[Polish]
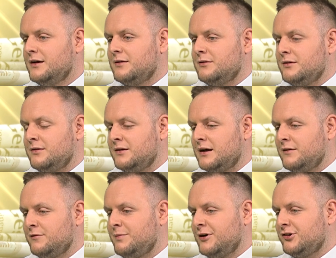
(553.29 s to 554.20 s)
E,
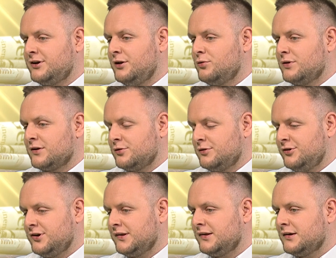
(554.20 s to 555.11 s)
na, w bazie kilkunastu
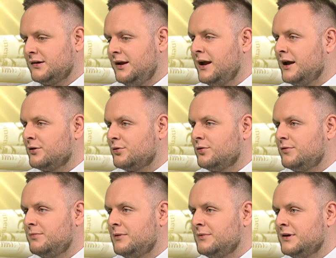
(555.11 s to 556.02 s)
tysięcy
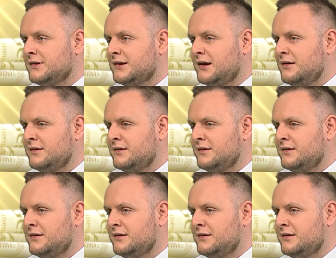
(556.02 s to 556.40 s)
klientów mamy